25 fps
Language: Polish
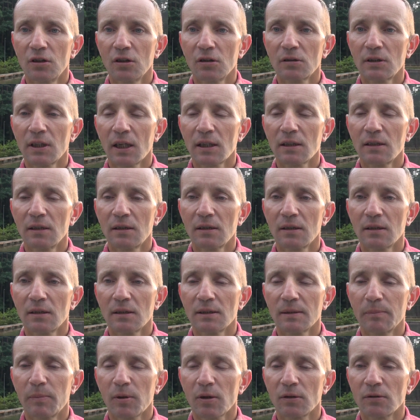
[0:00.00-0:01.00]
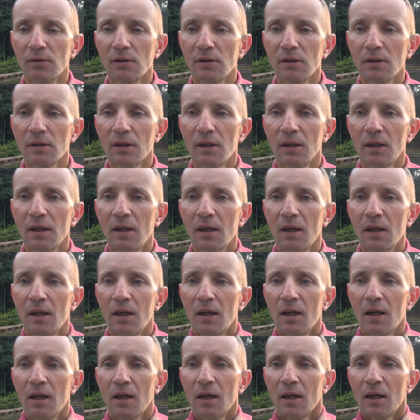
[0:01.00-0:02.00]
do takich zbrodni.
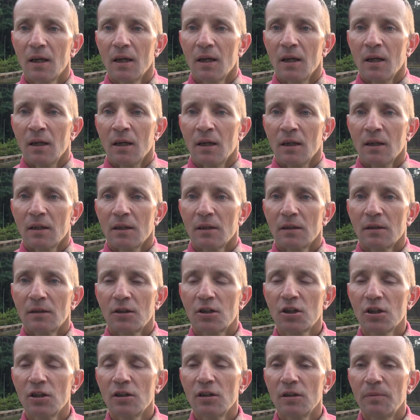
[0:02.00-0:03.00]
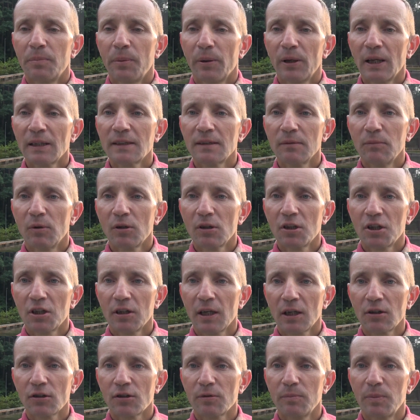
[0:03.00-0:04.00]
Czy Polacy mogli się
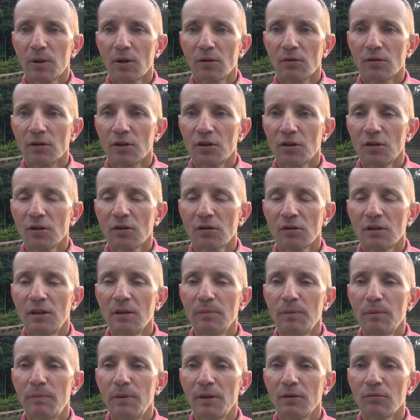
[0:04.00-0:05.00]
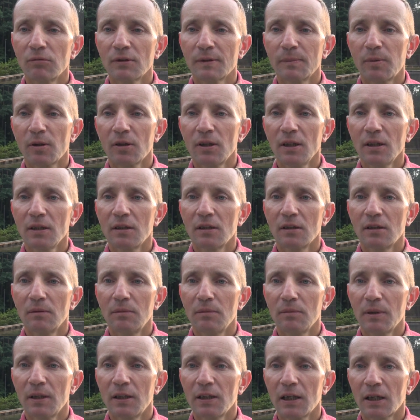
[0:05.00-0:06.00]
jakoś bronić? No, gdyby byli uzbrojeni,
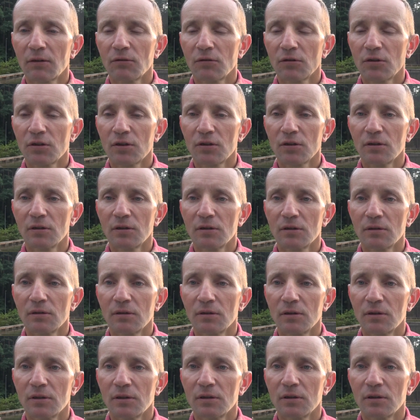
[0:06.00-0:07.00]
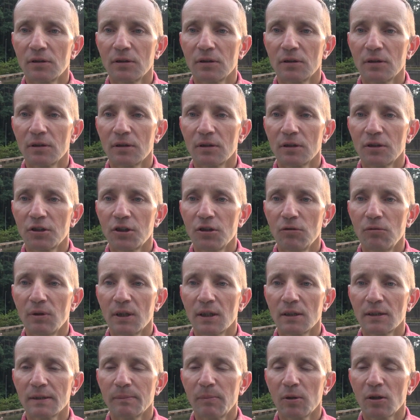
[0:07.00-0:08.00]
gdyby mieli jakąś e,
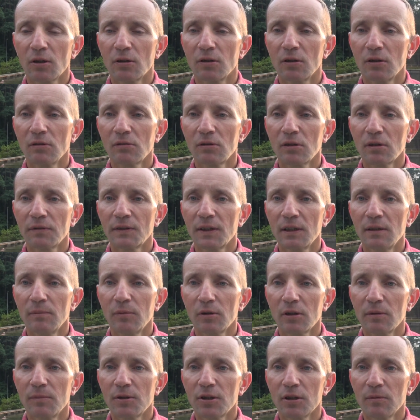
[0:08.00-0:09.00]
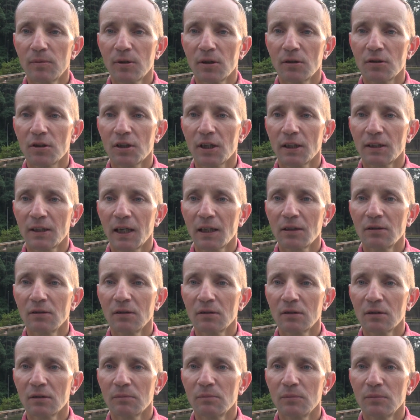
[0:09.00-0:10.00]
siłę zbrojną, to wtedy mogliby się obronić. A tak,
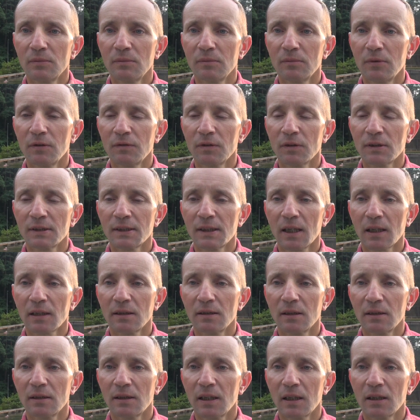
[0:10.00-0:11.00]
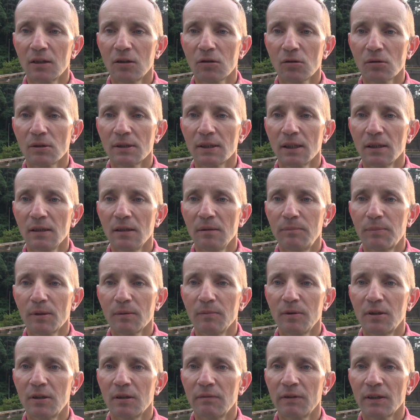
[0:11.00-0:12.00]
no to mówiąc tak najkrócej i
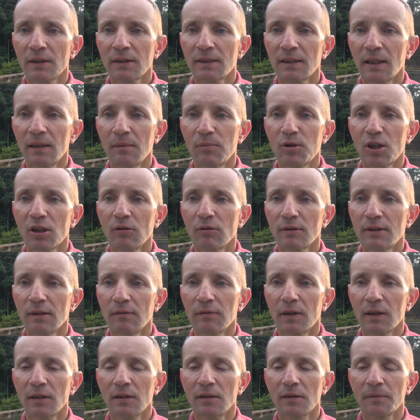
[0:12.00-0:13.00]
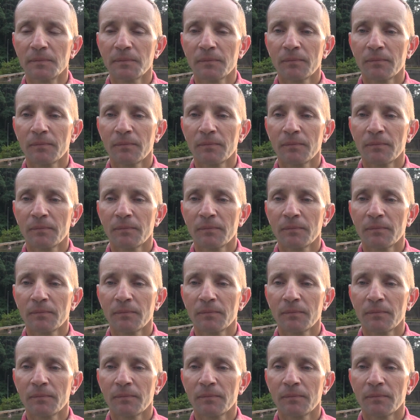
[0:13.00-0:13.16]
prymitywnie, zostali przegłosowani.